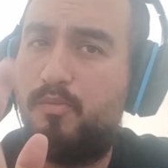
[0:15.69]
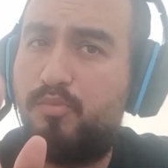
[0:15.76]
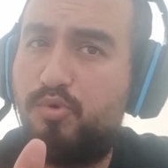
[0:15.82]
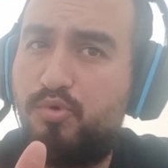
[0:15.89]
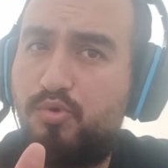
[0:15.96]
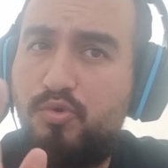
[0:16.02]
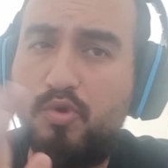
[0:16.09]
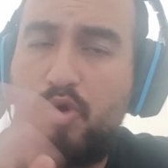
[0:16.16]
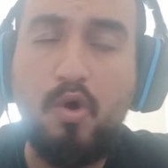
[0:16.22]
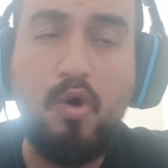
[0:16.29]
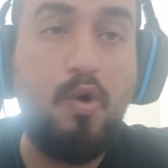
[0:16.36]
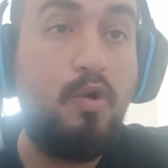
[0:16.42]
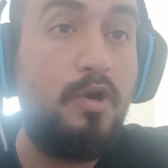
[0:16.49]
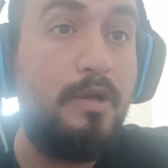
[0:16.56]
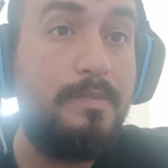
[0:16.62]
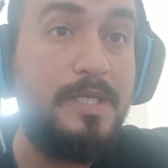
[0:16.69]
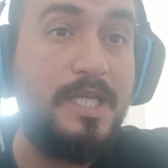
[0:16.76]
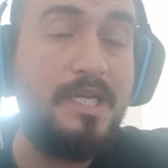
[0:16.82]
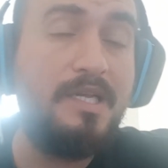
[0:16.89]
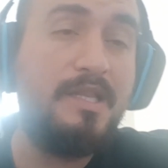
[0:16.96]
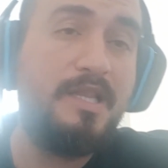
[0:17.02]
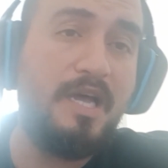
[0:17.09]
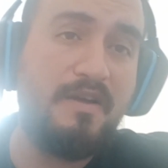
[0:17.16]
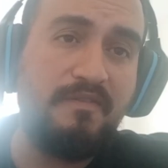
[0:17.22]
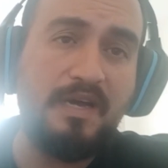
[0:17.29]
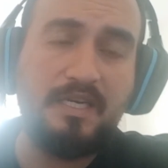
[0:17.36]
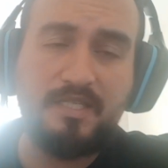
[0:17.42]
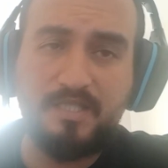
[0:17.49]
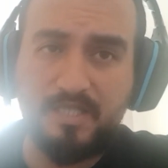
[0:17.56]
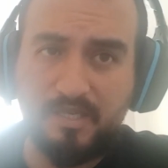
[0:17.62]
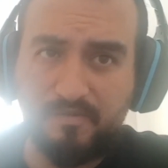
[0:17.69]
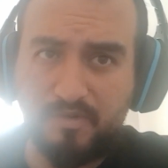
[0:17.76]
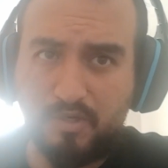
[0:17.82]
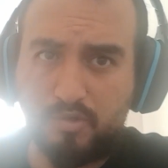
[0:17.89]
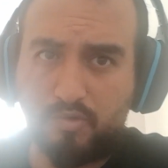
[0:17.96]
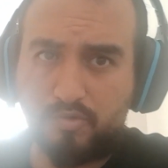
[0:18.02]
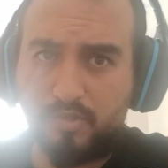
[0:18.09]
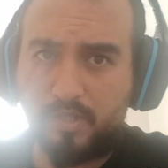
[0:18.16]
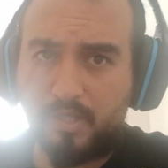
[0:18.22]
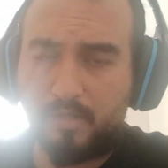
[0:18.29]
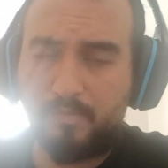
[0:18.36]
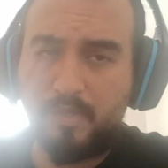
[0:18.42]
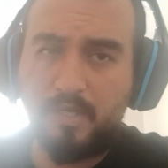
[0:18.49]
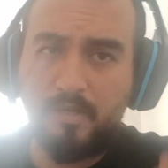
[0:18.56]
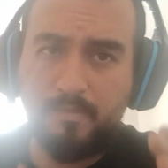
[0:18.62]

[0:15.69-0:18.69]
Bugün öyle bir deliller var ki sevgili dostlarım.